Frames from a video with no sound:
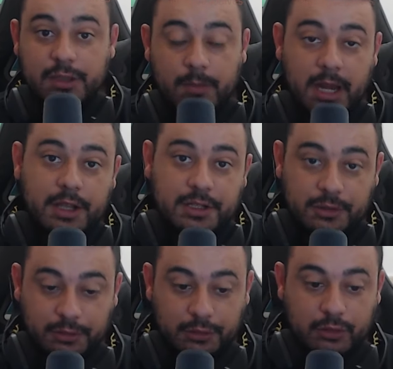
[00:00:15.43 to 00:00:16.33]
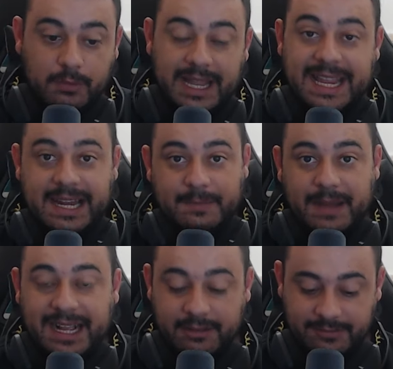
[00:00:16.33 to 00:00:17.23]
E o melhor de tudo, turma, ele
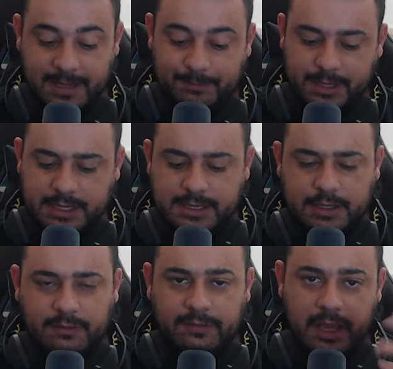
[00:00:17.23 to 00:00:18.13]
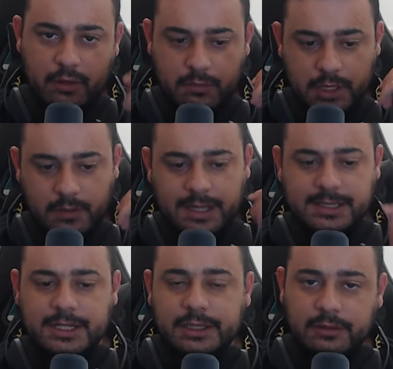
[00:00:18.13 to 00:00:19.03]
paga via Pix. Então vem comigo,
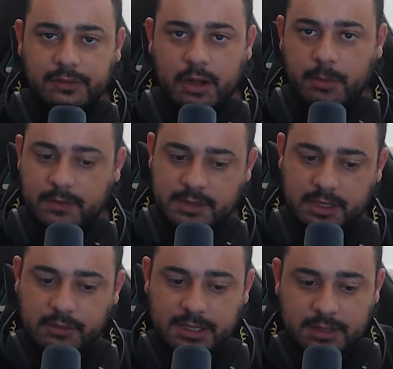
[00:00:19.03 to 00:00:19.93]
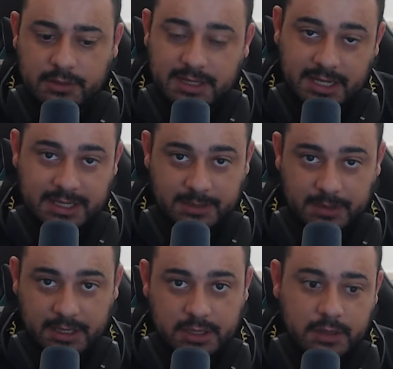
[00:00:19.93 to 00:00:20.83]
assiste até o final para você conhecer os três
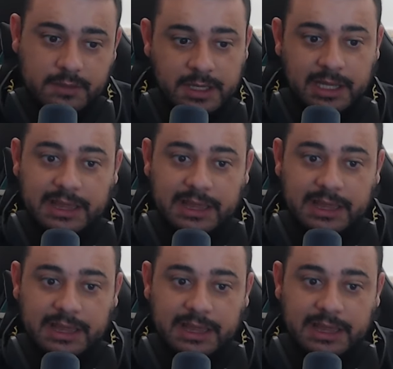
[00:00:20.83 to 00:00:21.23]
aplicativos.